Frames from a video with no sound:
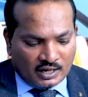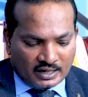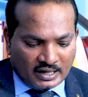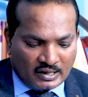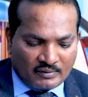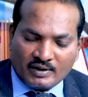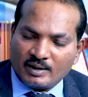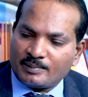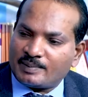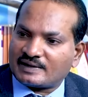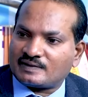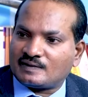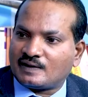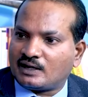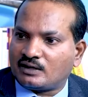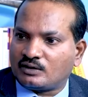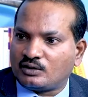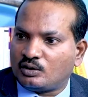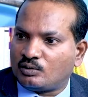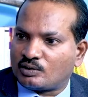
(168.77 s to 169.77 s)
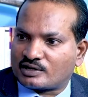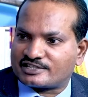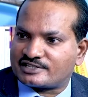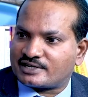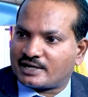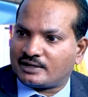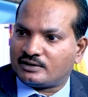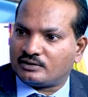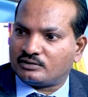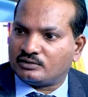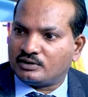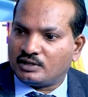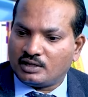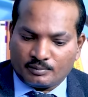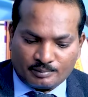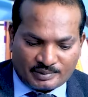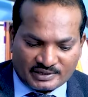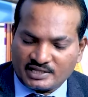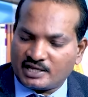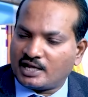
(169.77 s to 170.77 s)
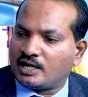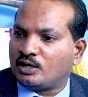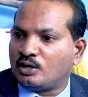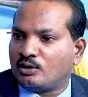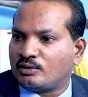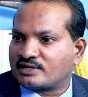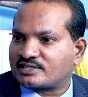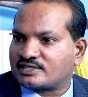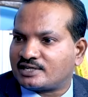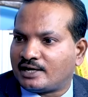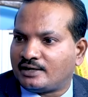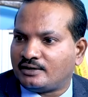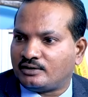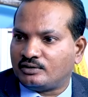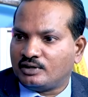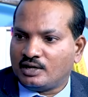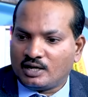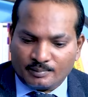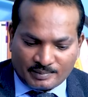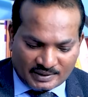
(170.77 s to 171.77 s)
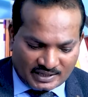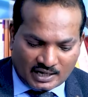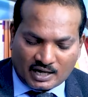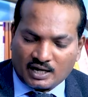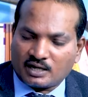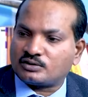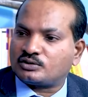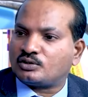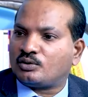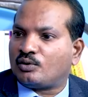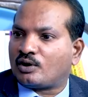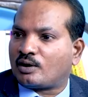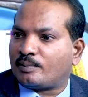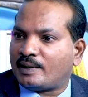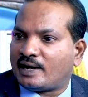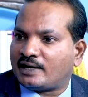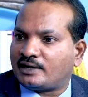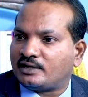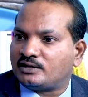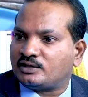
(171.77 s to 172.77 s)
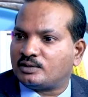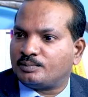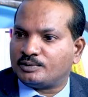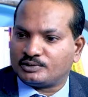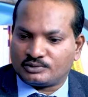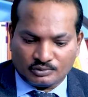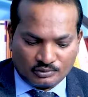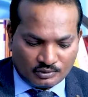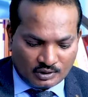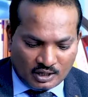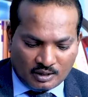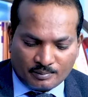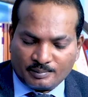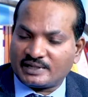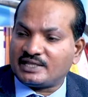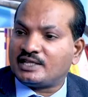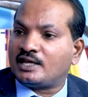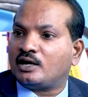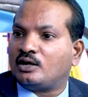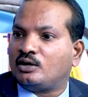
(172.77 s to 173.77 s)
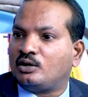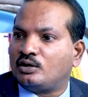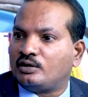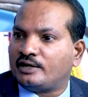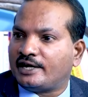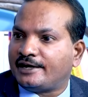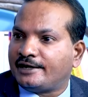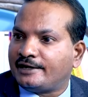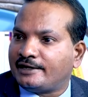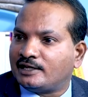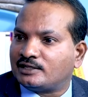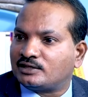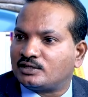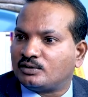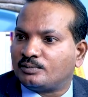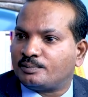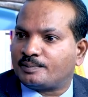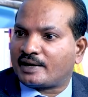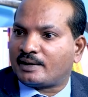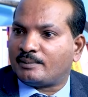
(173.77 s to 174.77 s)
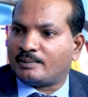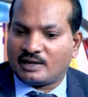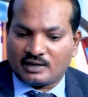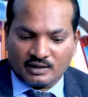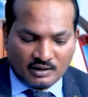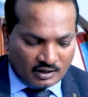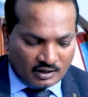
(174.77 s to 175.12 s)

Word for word: రెండు వేల పద్నాలుగులో ఒక స్టాండ్ పదిహేనులో ఒక స్టాండ్ పదహారుతో ఒక పార్టీతో పొత్తు పదిహేడులో ఎన్డీఏతో ప్రేమ